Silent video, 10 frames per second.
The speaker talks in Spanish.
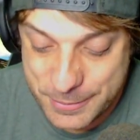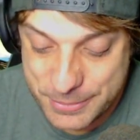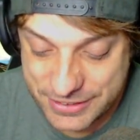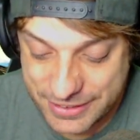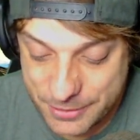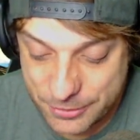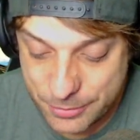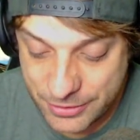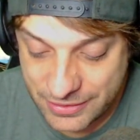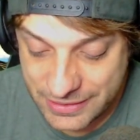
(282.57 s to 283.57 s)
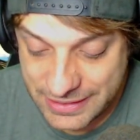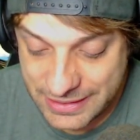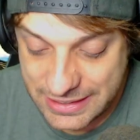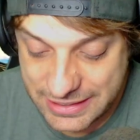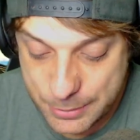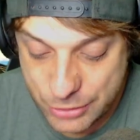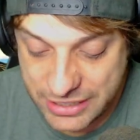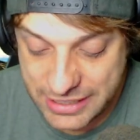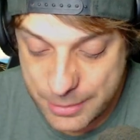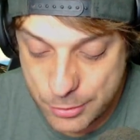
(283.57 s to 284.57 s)
Pues ahora mismo la tenemos
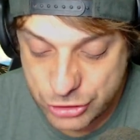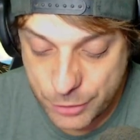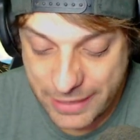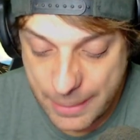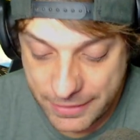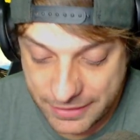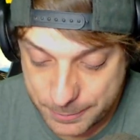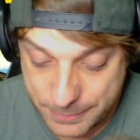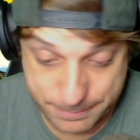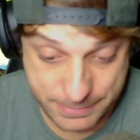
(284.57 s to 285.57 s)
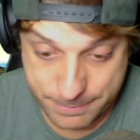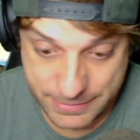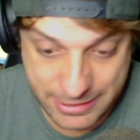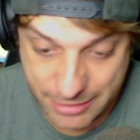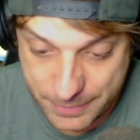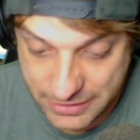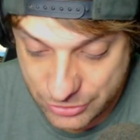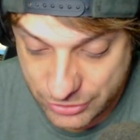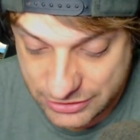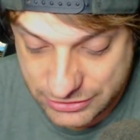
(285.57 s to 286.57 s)
que liar mucho para, para acabar
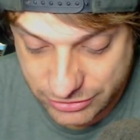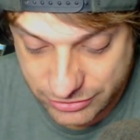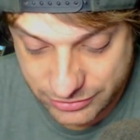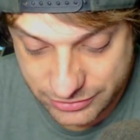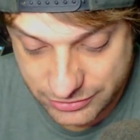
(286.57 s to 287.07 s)
perdiendo esto, ¿no?